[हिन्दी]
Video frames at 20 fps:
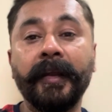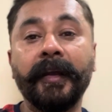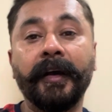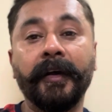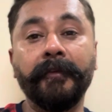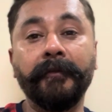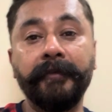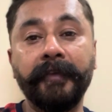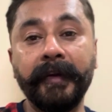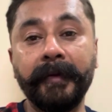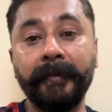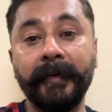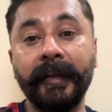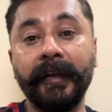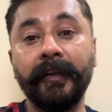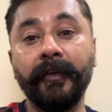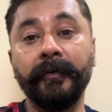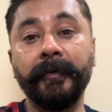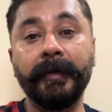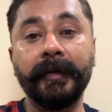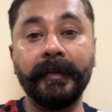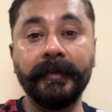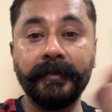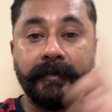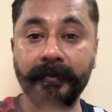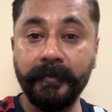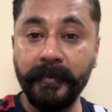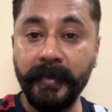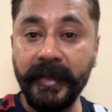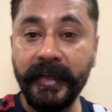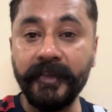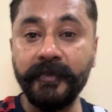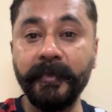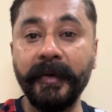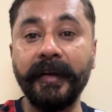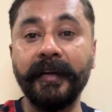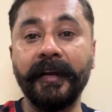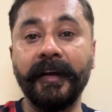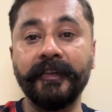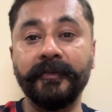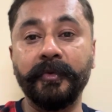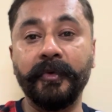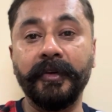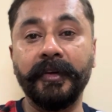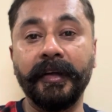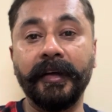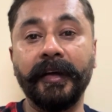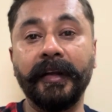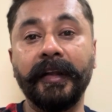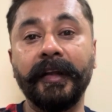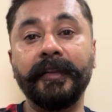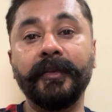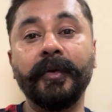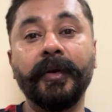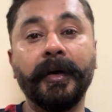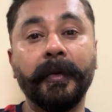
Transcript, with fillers: हम 50 किलोमीटर्स बीच में ट्रांसपोर्ट नगर है तो